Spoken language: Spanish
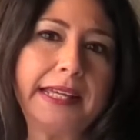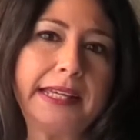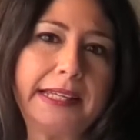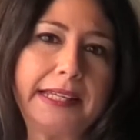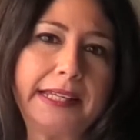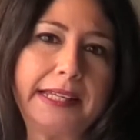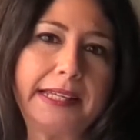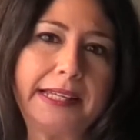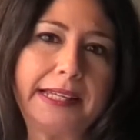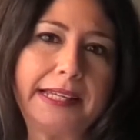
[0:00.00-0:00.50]

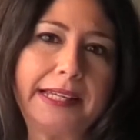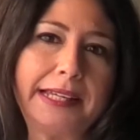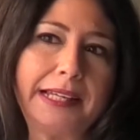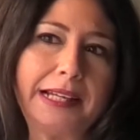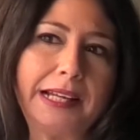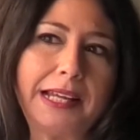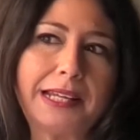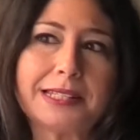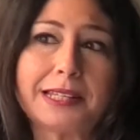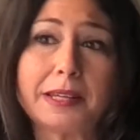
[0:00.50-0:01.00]

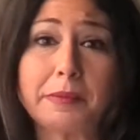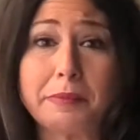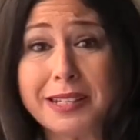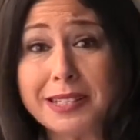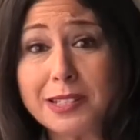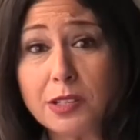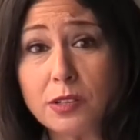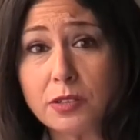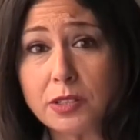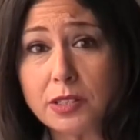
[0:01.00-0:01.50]
Eh, las que
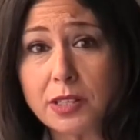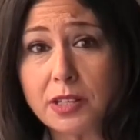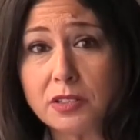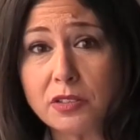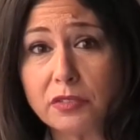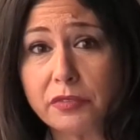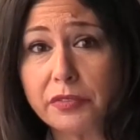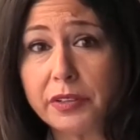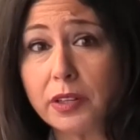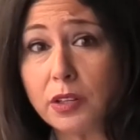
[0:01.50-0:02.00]
más lo
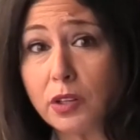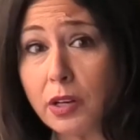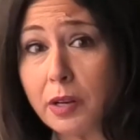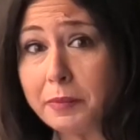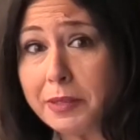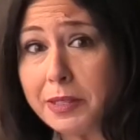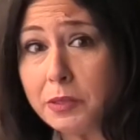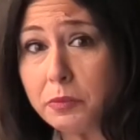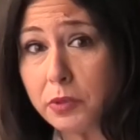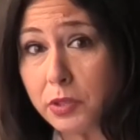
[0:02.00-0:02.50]
están sufriendo
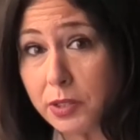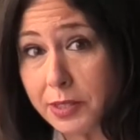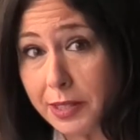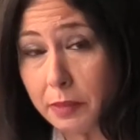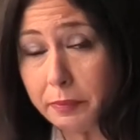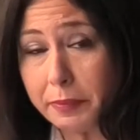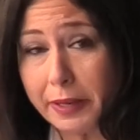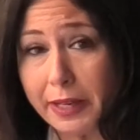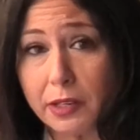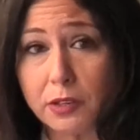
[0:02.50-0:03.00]
ahora mismo es
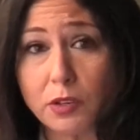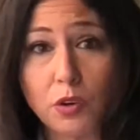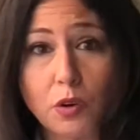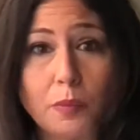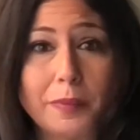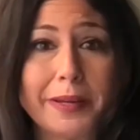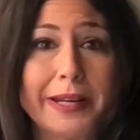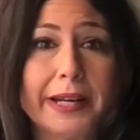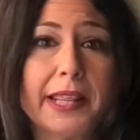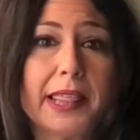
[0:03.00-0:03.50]
el pequeño
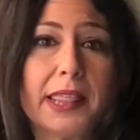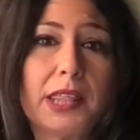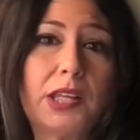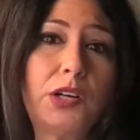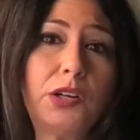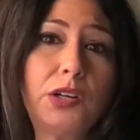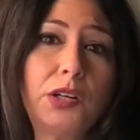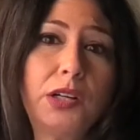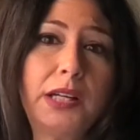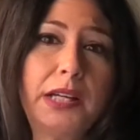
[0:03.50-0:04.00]

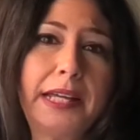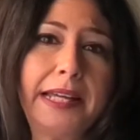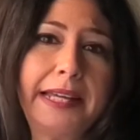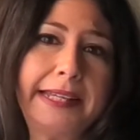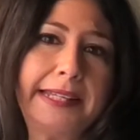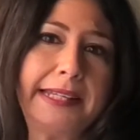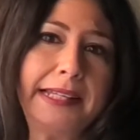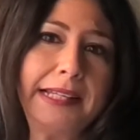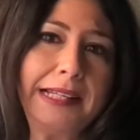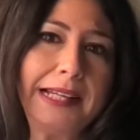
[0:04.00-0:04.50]
comercio
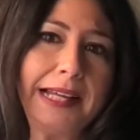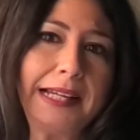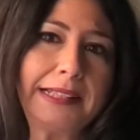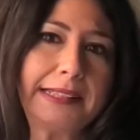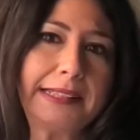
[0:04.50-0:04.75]
y la